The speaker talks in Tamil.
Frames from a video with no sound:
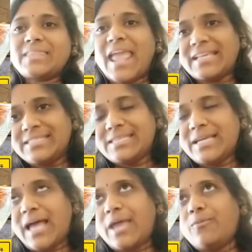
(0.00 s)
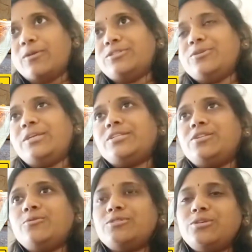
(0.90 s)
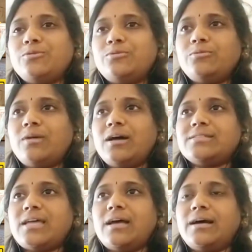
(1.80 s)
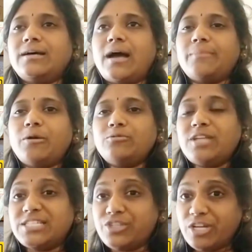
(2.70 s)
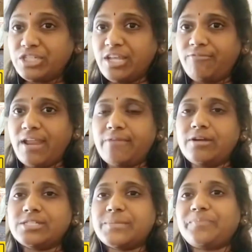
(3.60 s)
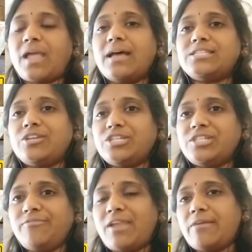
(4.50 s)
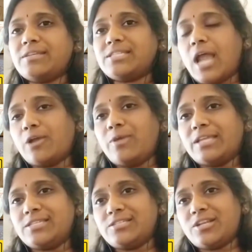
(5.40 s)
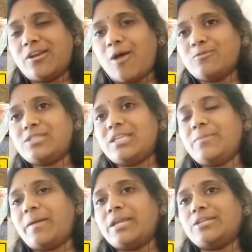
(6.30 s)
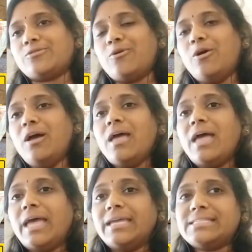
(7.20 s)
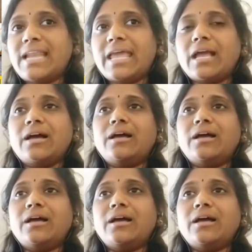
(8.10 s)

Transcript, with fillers: நெக்ஸ்ட் ஐ வாண்ட் டு இன்ட்ரடியூஸ் யூ அபவுட் சிருஷ்டி ஃப்ளேவர்ஸ் சிருஷ்டி ஃப்ளேவர்ஸ் நானும் என் சிஸ்டர்லாவும் சேர்ந்து பண்ணிகிட்ருக்கோம் இட்ஸ் லைக்